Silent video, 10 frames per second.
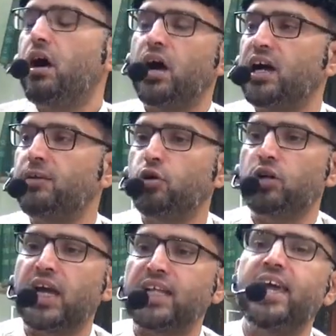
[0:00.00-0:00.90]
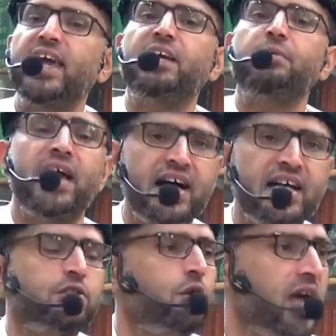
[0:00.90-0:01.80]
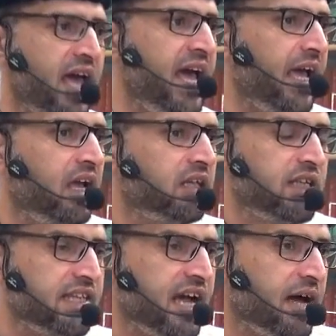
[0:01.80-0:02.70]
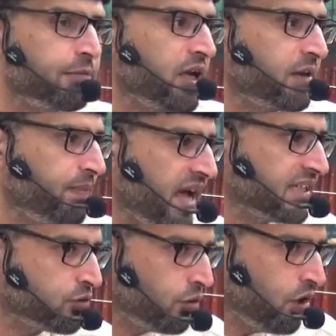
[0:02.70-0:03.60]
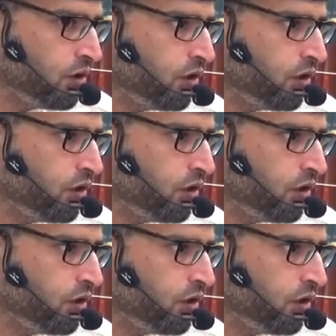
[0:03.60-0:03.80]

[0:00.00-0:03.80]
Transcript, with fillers: अगर वो कहता है एक प्यास तो है जैसे आपको एक प्यास हो